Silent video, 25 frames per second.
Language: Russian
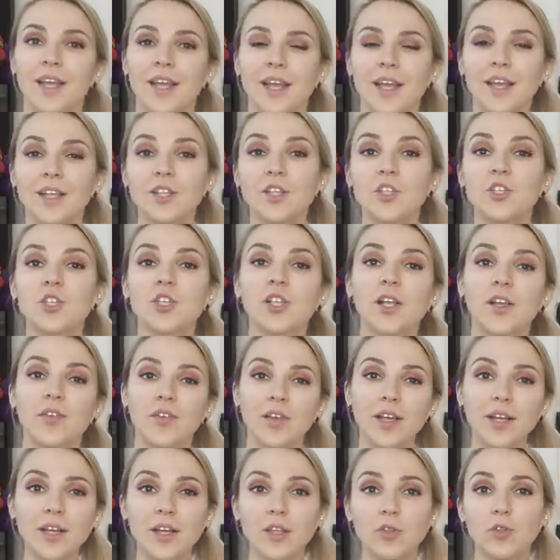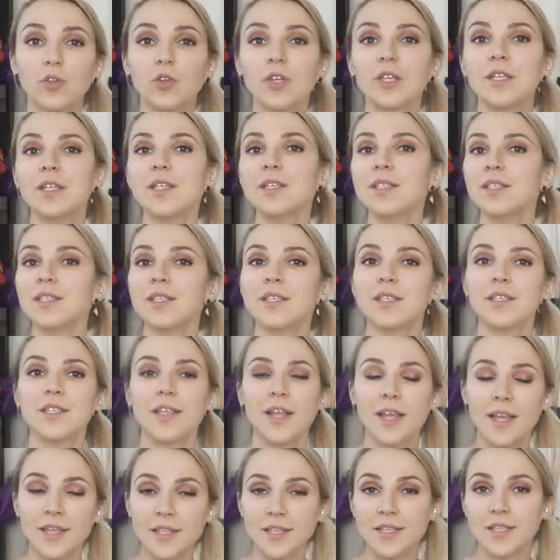Это человек, который не
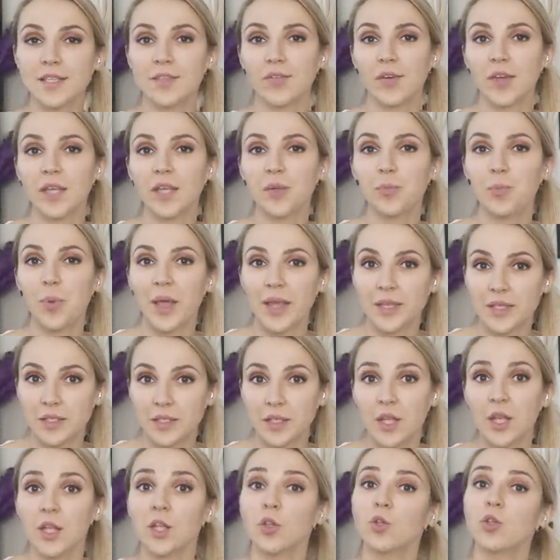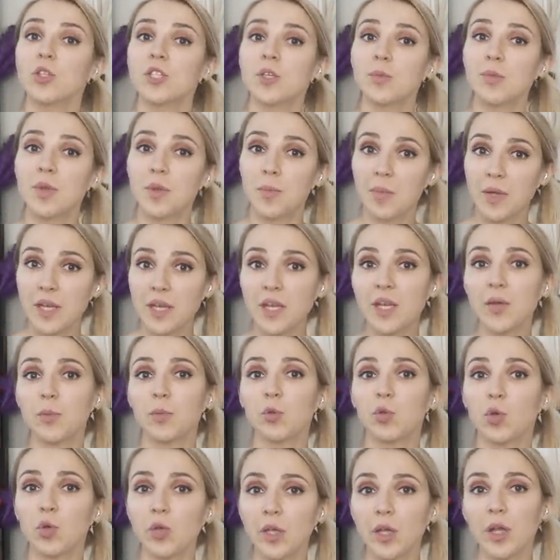стесняется своих пятен, но тем не менее
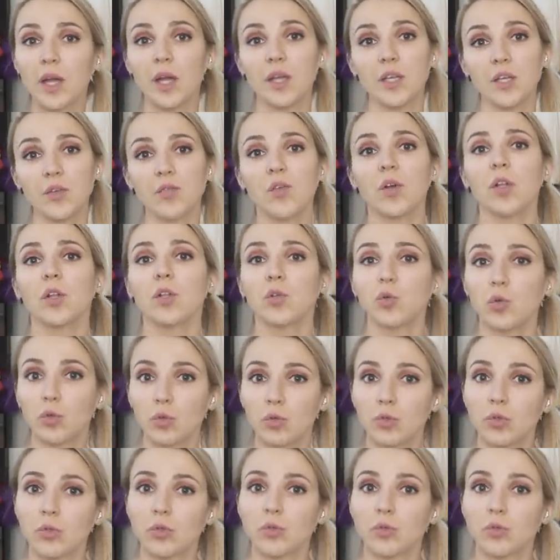многих они волнуют.